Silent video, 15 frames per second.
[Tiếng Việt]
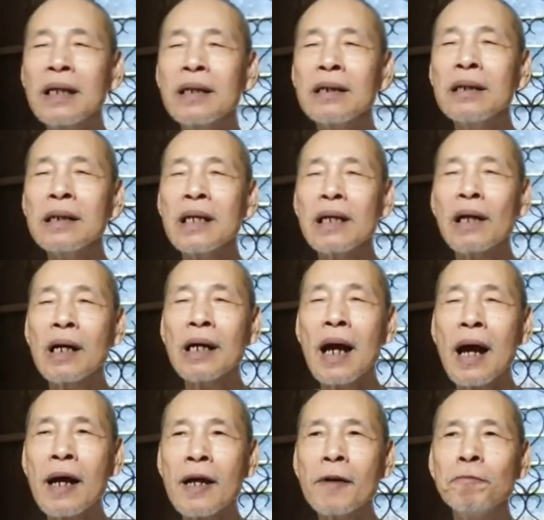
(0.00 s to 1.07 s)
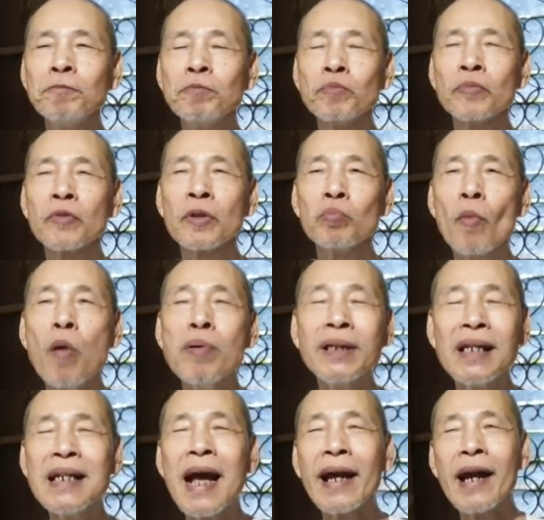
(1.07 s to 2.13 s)
khi rước gì cực lạc là
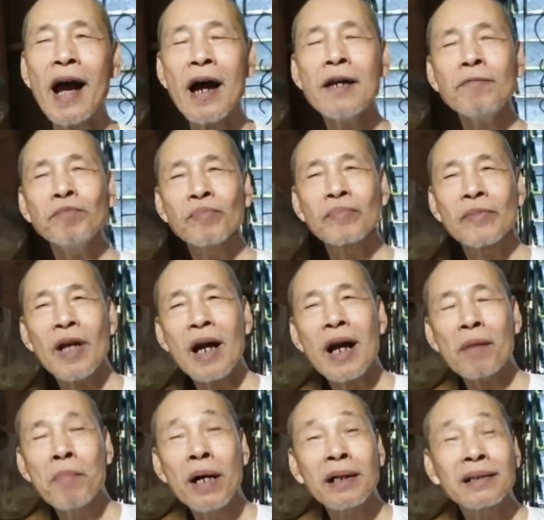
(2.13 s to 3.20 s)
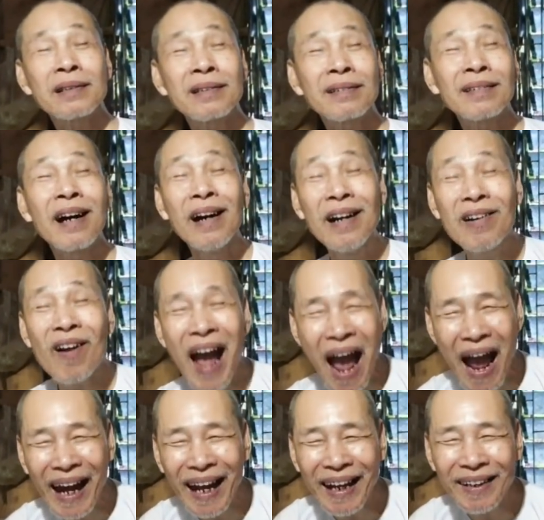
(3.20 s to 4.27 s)
49 ngày nở đó là bậc thượng của
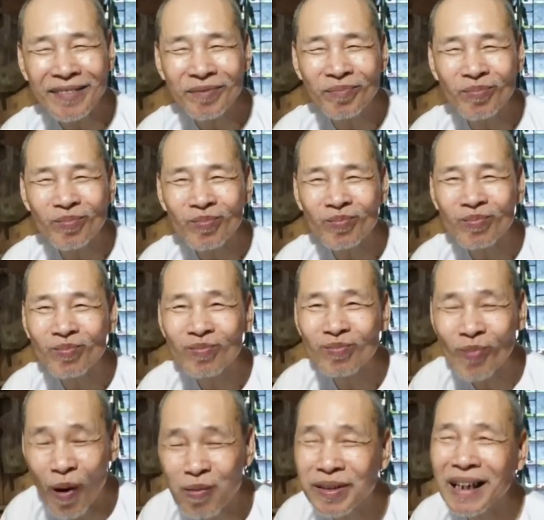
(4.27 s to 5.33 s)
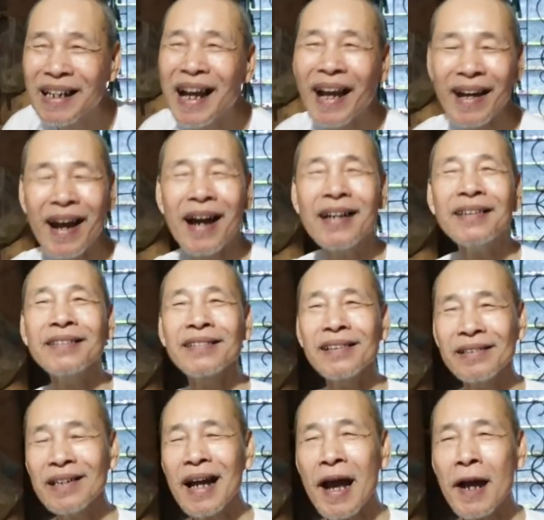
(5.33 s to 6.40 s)
hạ đó 49 dạ. ngày nở là
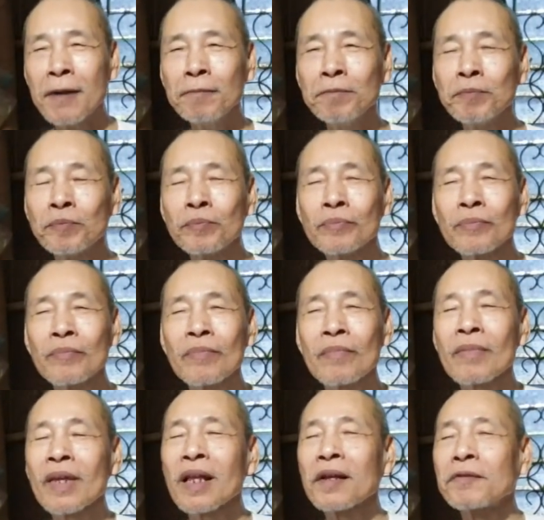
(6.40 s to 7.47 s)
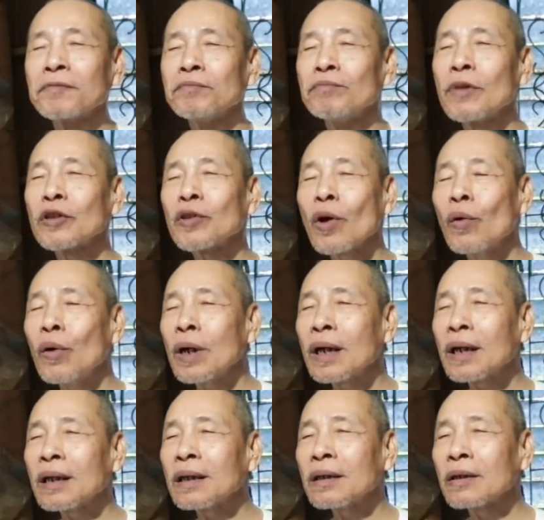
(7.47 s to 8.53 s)
thượng hạ Tôi
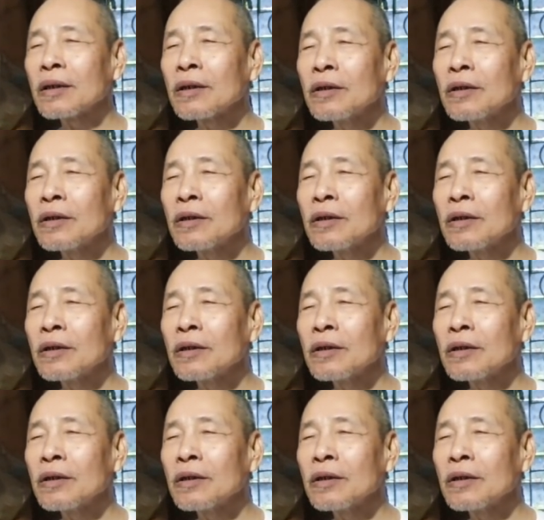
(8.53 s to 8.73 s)
là